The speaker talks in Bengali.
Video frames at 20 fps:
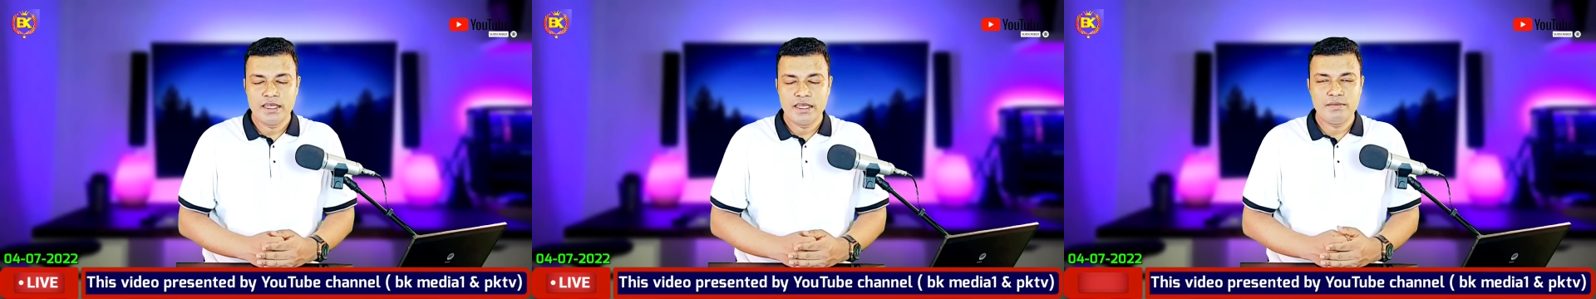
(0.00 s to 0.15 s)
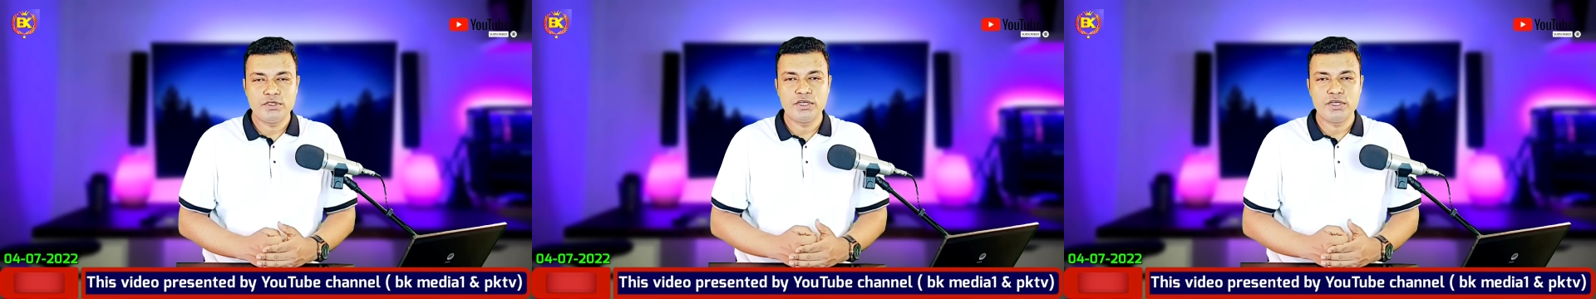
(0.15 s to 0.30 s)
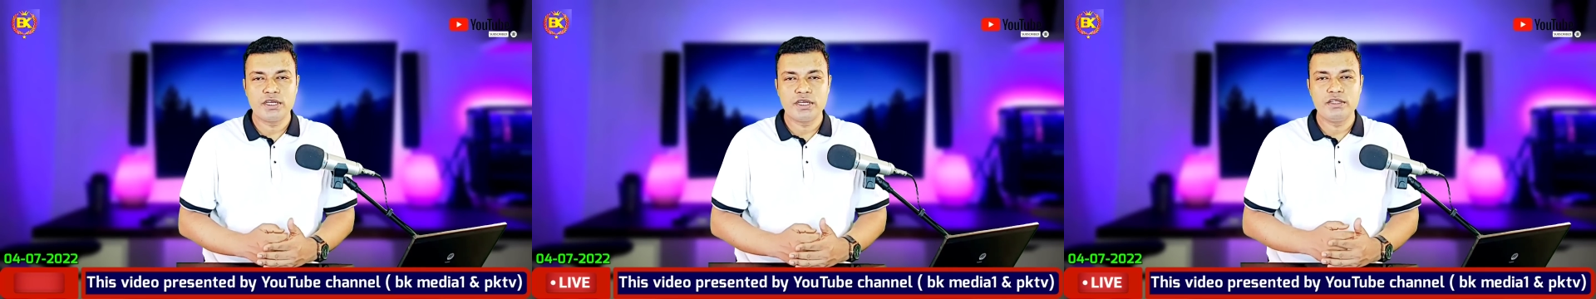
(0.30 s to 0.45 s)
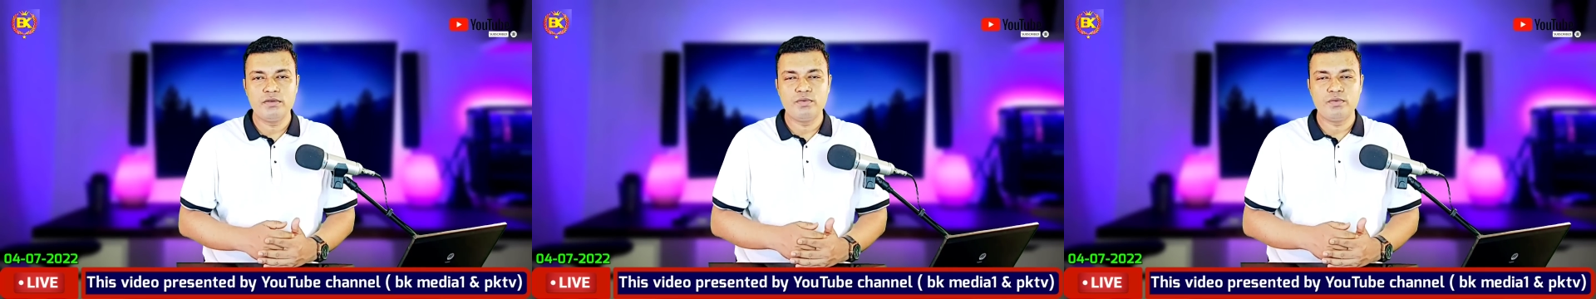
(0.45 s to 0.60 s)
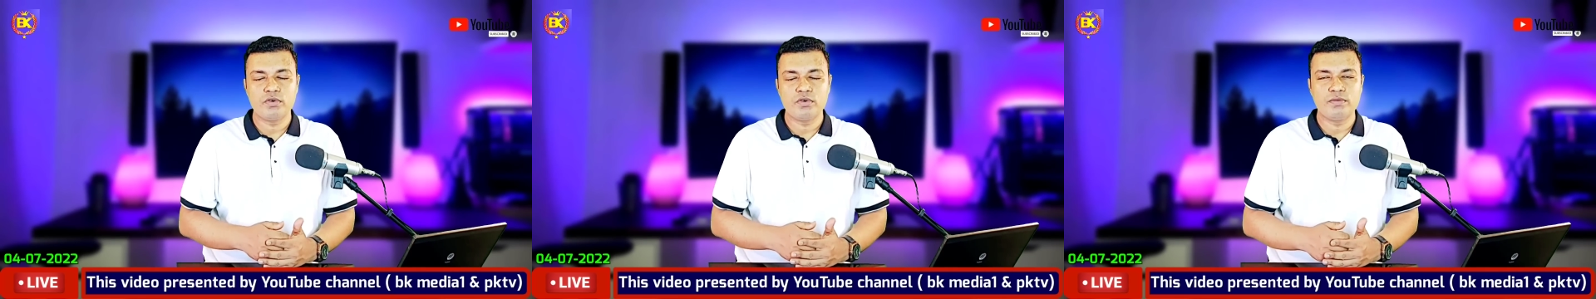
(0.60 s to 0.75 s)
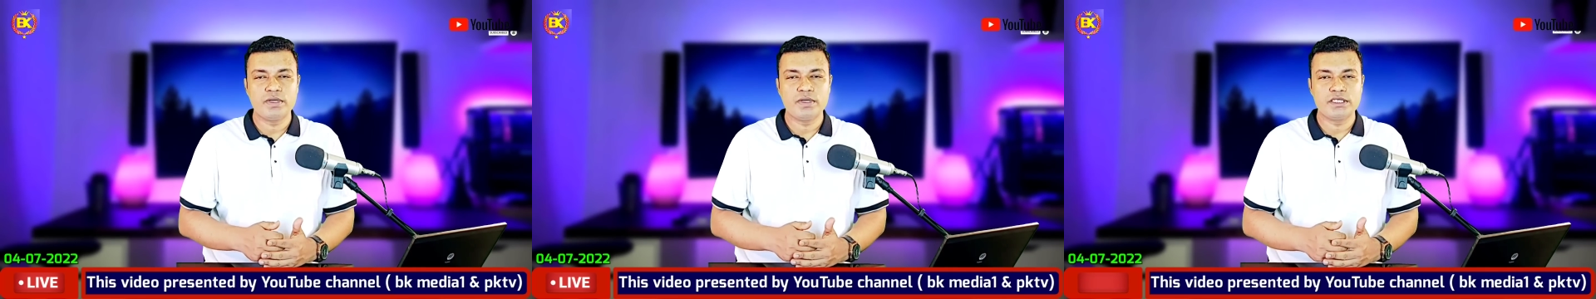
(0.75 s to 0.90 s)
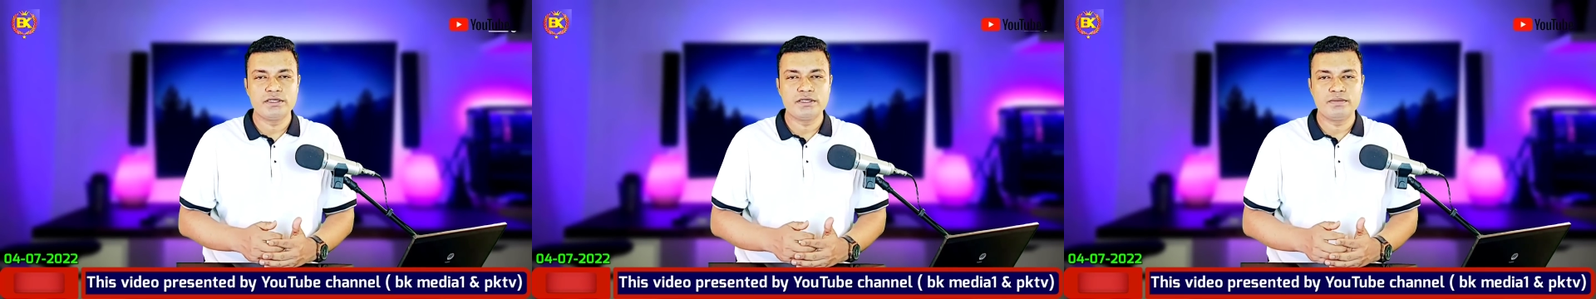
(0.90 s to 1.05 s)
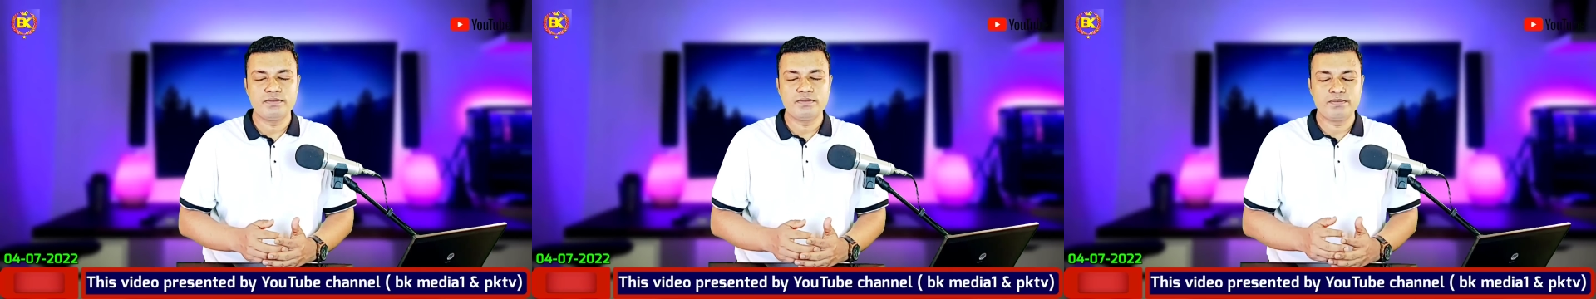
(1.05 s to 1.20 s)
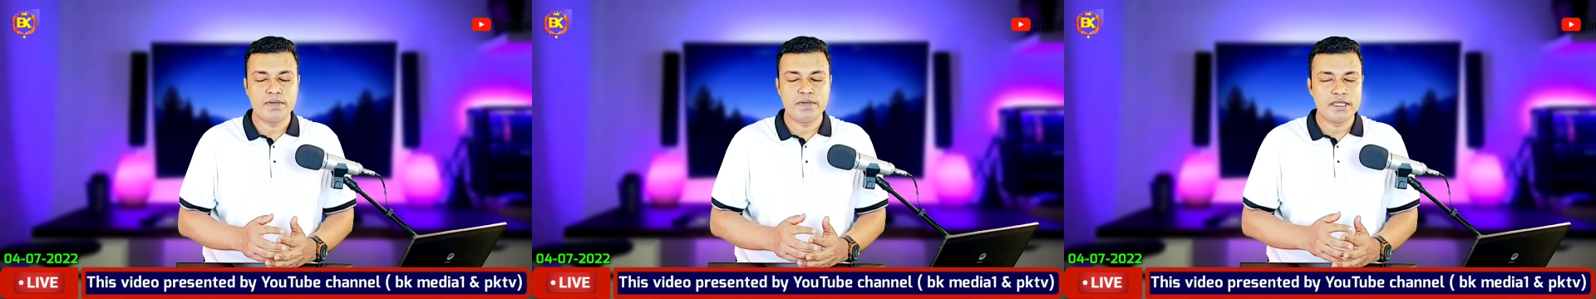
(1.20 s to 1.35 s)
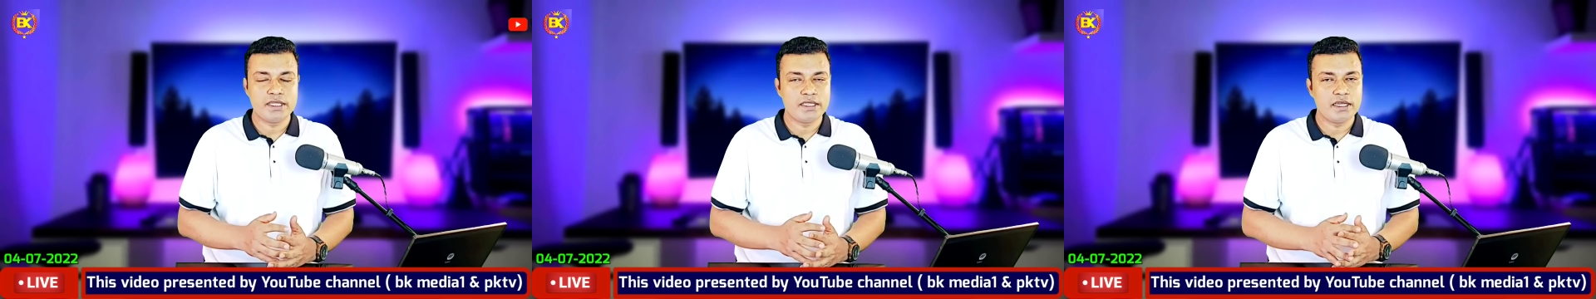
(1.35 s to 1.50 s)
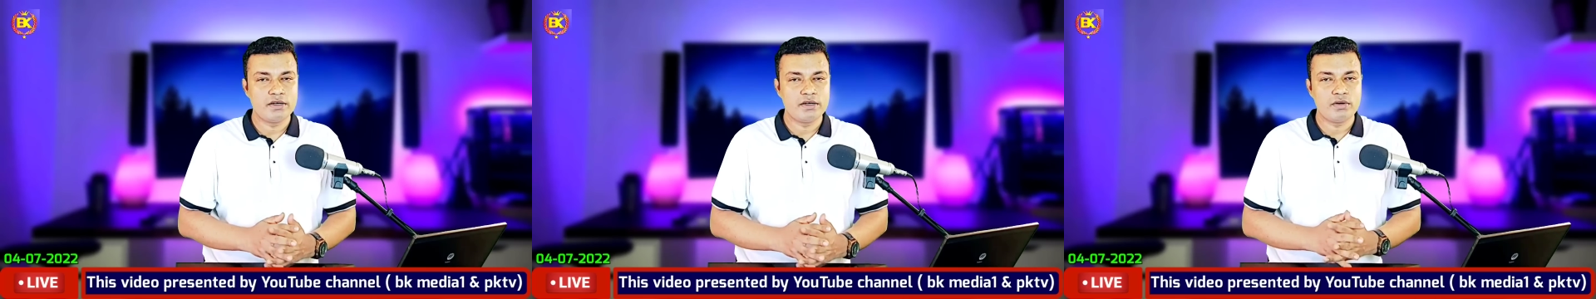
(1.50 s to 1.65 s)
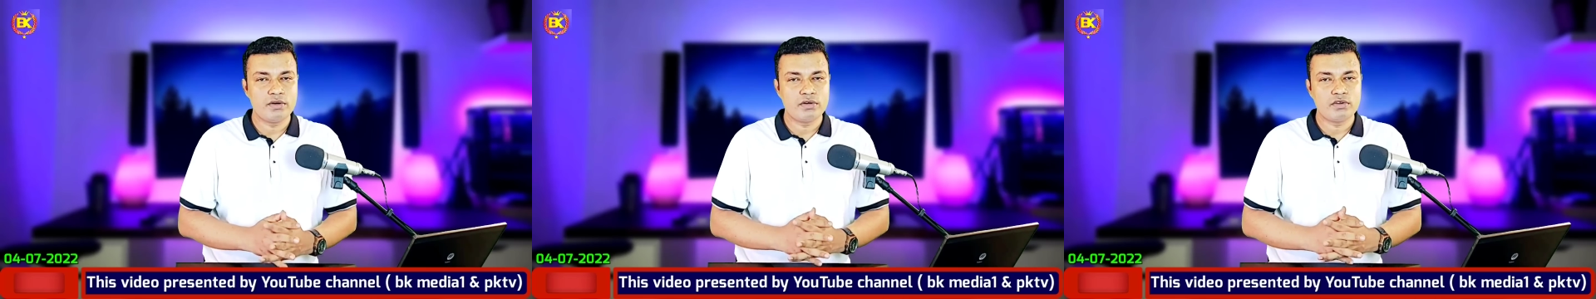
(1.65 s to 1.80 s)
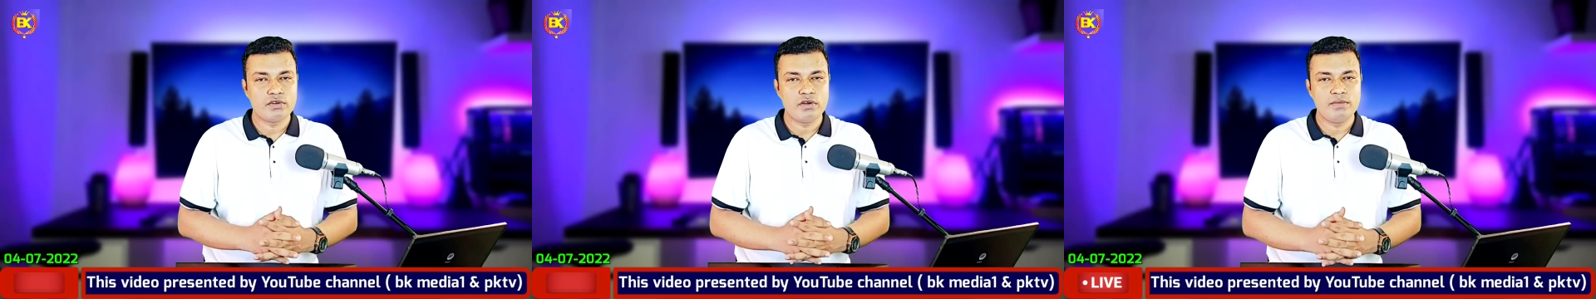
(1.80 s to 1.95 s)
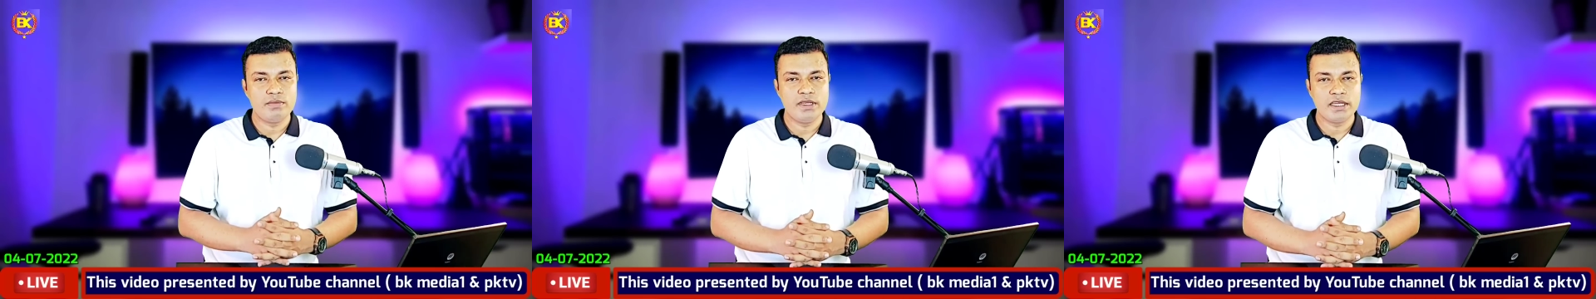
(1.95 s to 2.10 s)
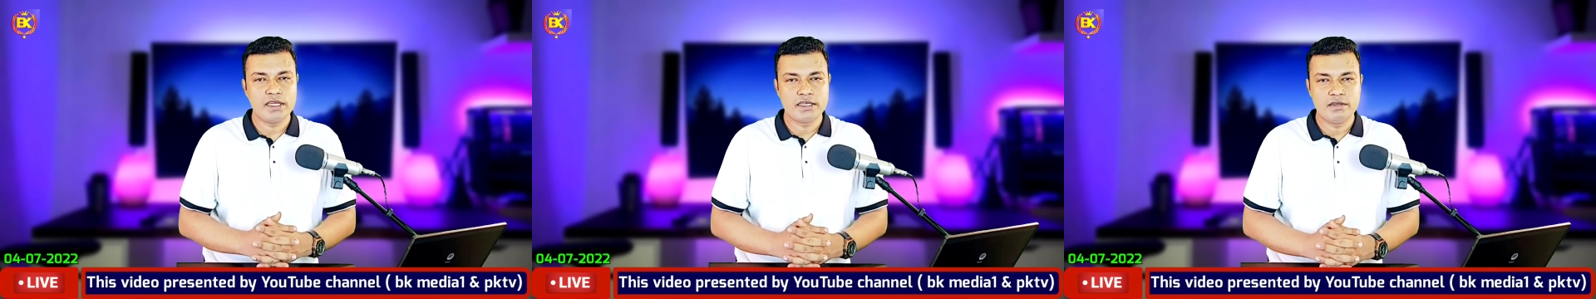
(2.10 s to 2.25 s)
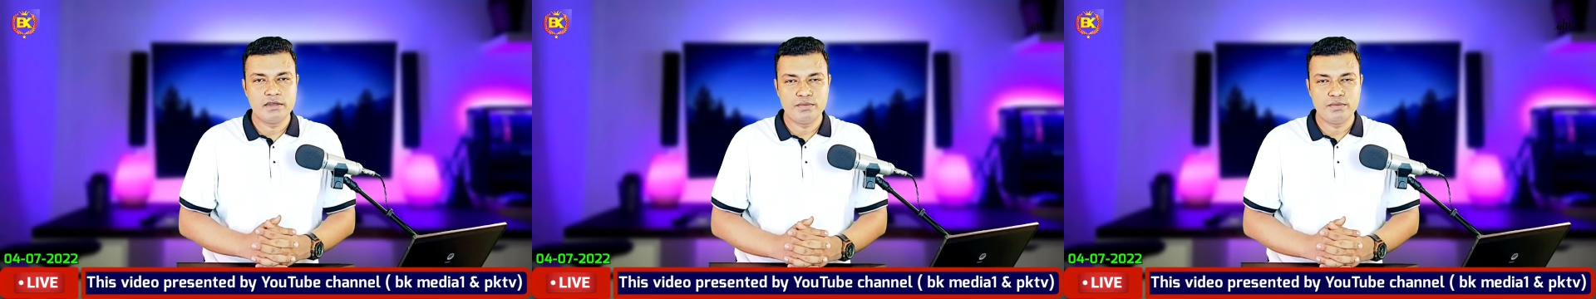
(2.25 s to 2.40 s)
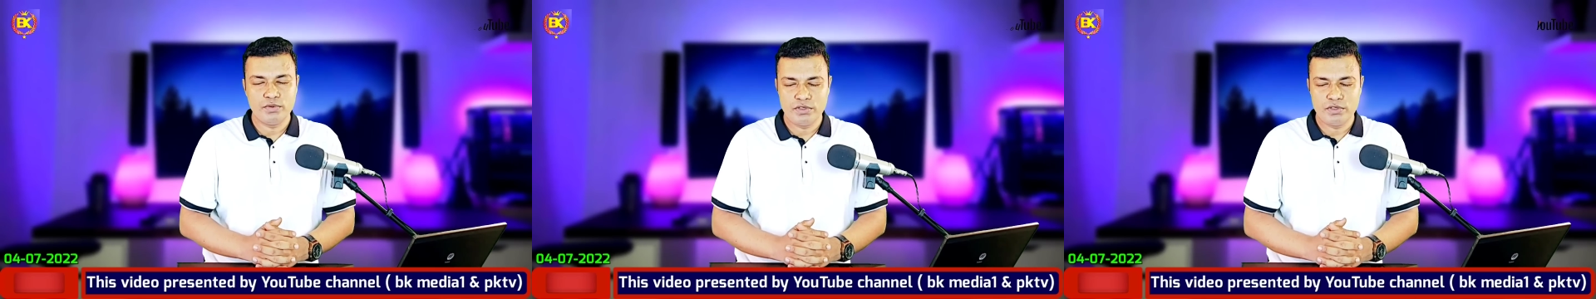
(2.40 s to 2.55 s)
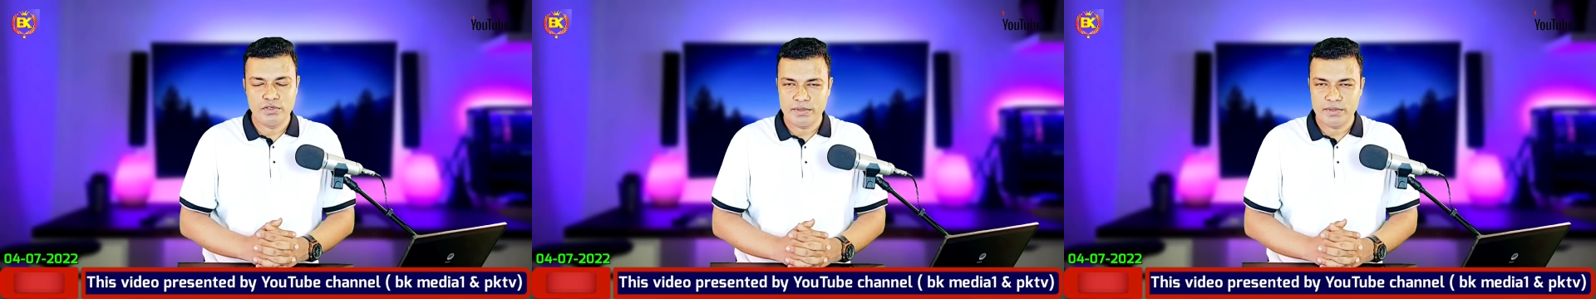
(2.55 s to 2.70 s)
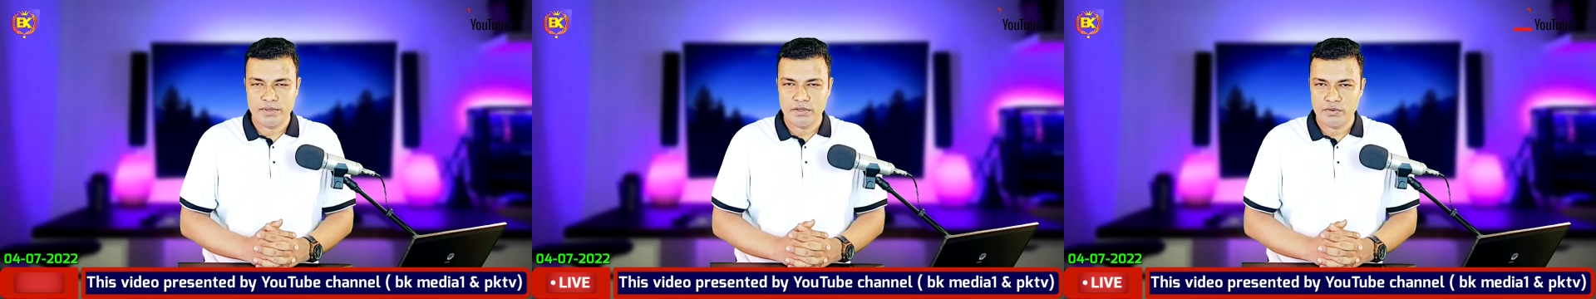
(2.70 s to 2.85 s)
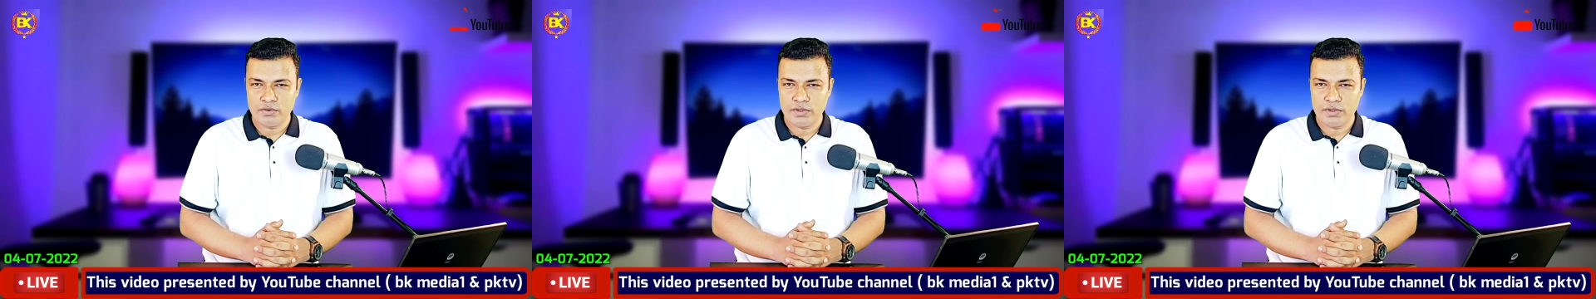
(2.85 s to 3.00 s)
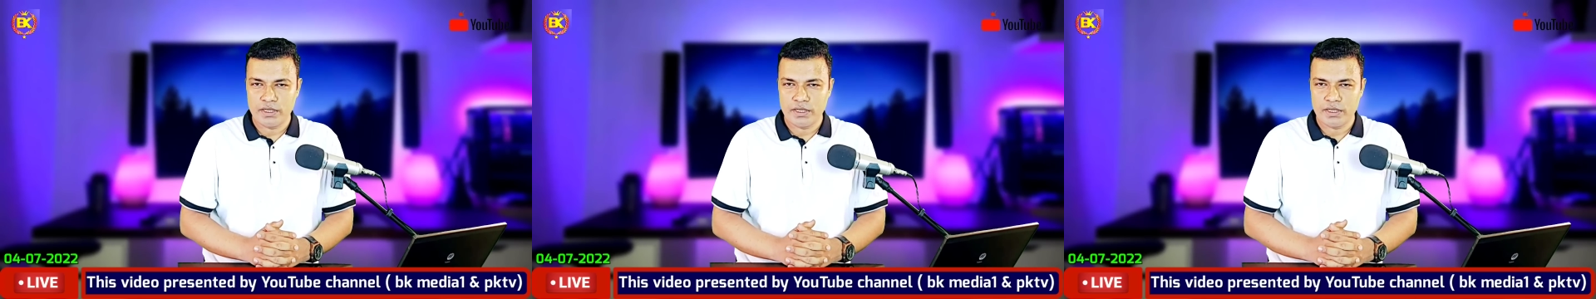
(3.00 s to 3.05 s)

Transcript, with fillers: এ বিষয়ে কিন্তু প্রবাস বার্তা ডট কমে একটি প্রতিবেদন